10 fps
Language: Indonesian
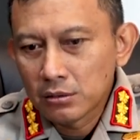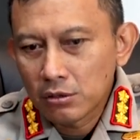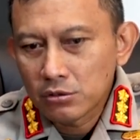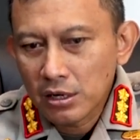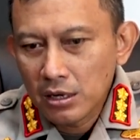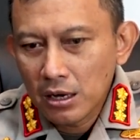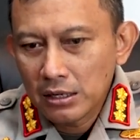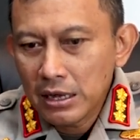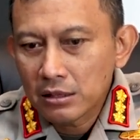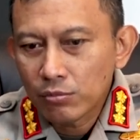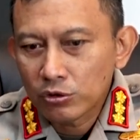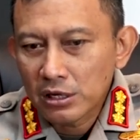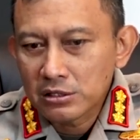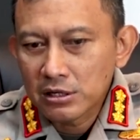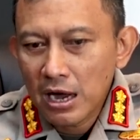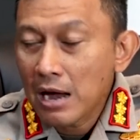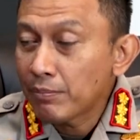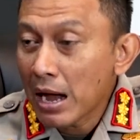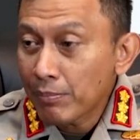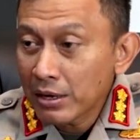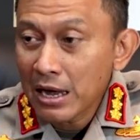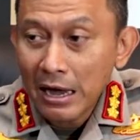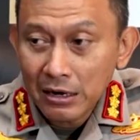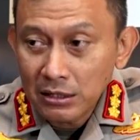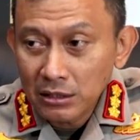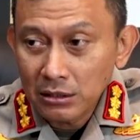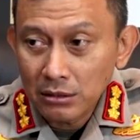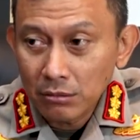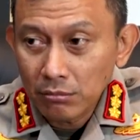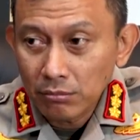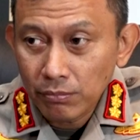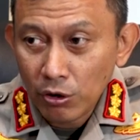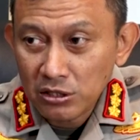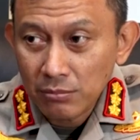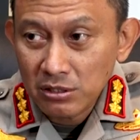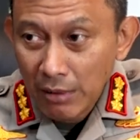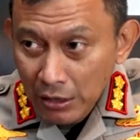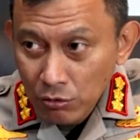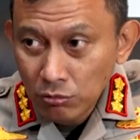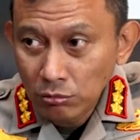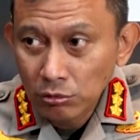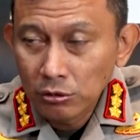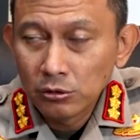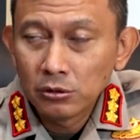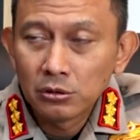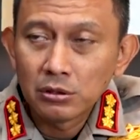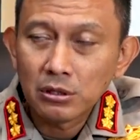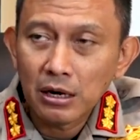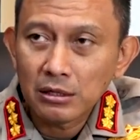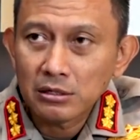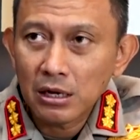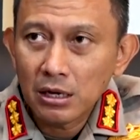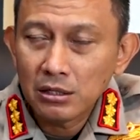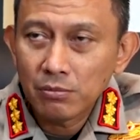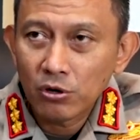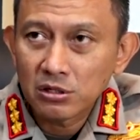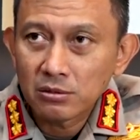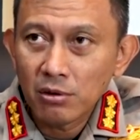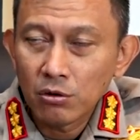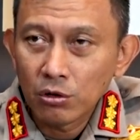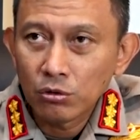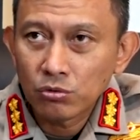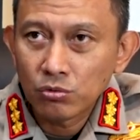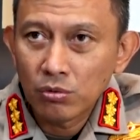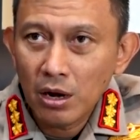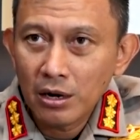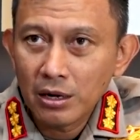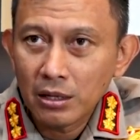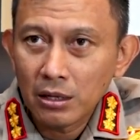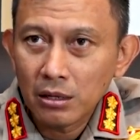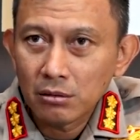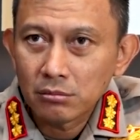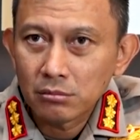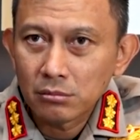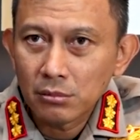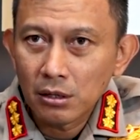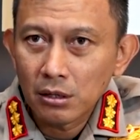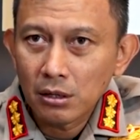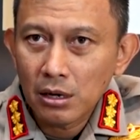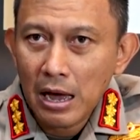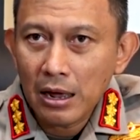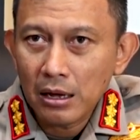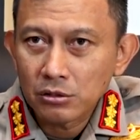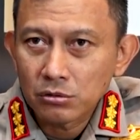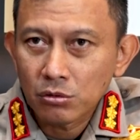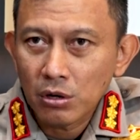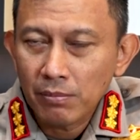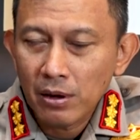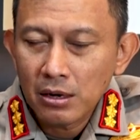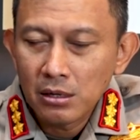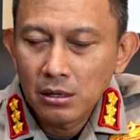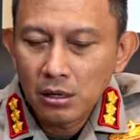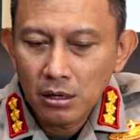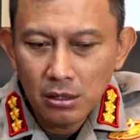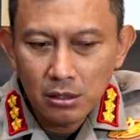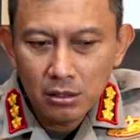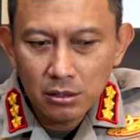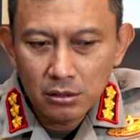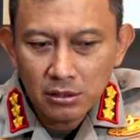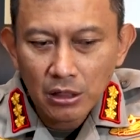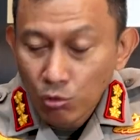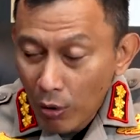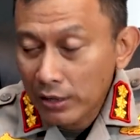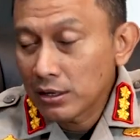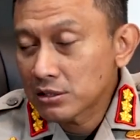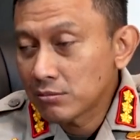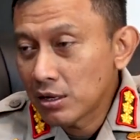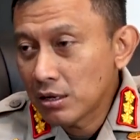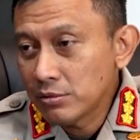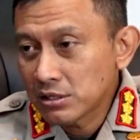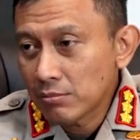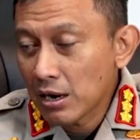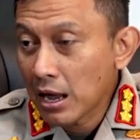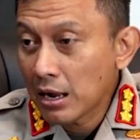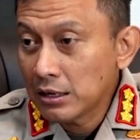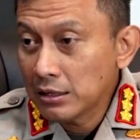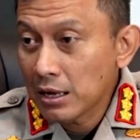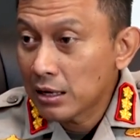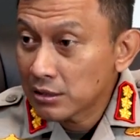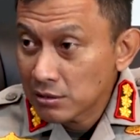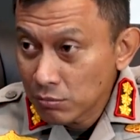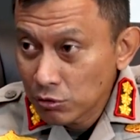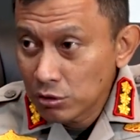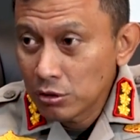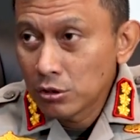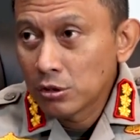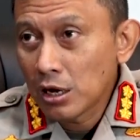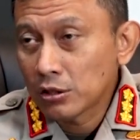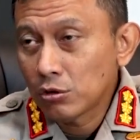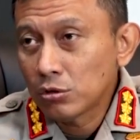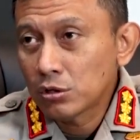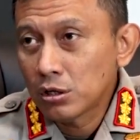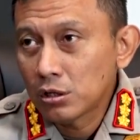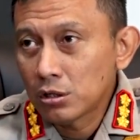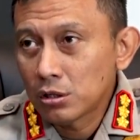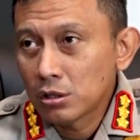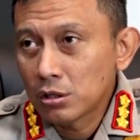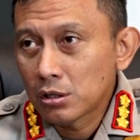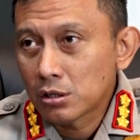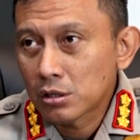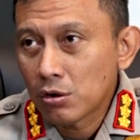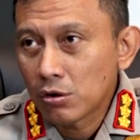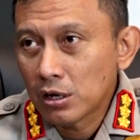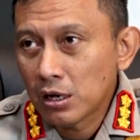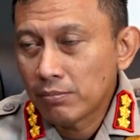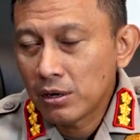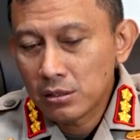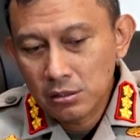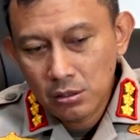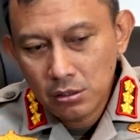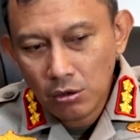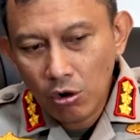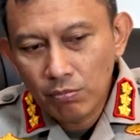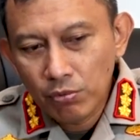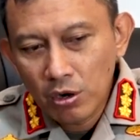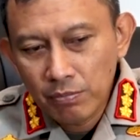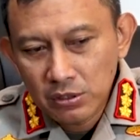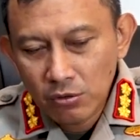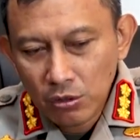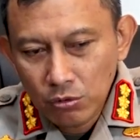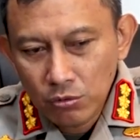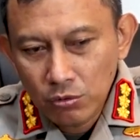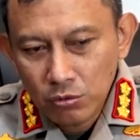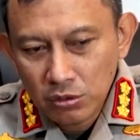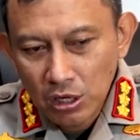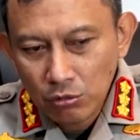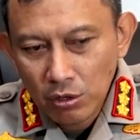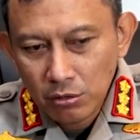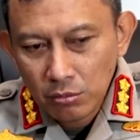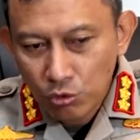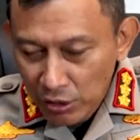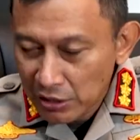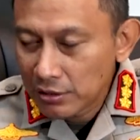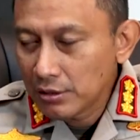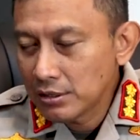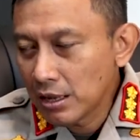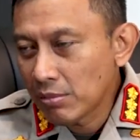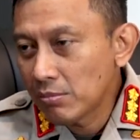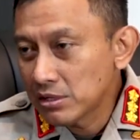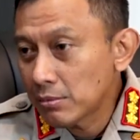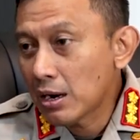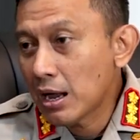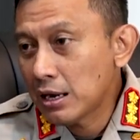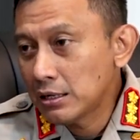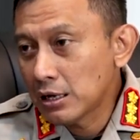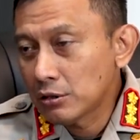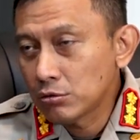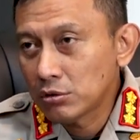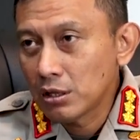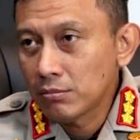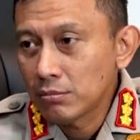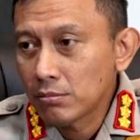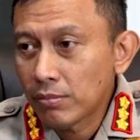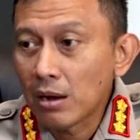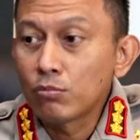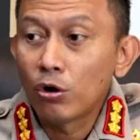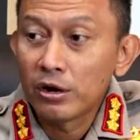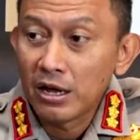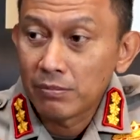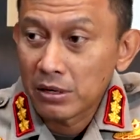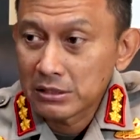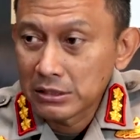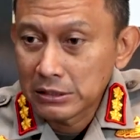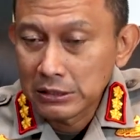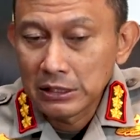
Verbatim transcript: terus saya lihat potensi yang apa yang ada di Polrestabes Bandung, Ternyata saya lihat di Polrestabes Bandung itu sudah ada uh, ah, stru, apa uh, satuan yang sebenarnya bisa menangani hal tersebut atau uh, organ apa kelompok apa suatu kesatuan gitu ya? unit yang memang bisa menangani yaitu tim Prabu Lodaya Presisi.